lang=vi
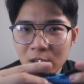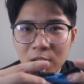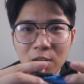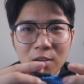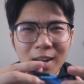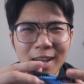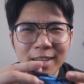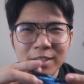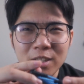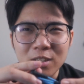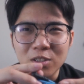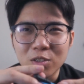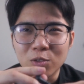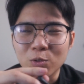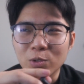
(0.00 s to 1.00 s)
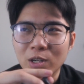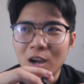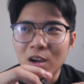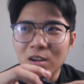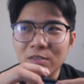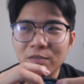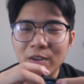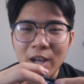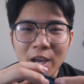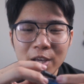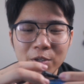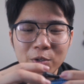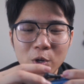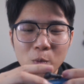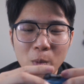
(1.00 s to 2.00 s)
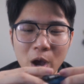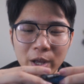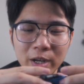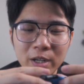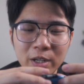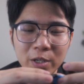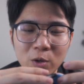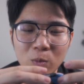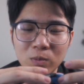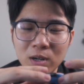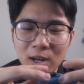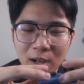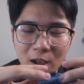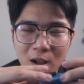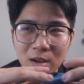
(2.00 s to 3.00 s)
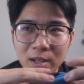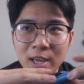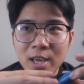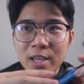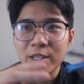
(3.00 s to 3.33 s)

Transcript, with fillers: còn lại chất lượng của nó và kể như độ bền đó thì cũng rất là ngon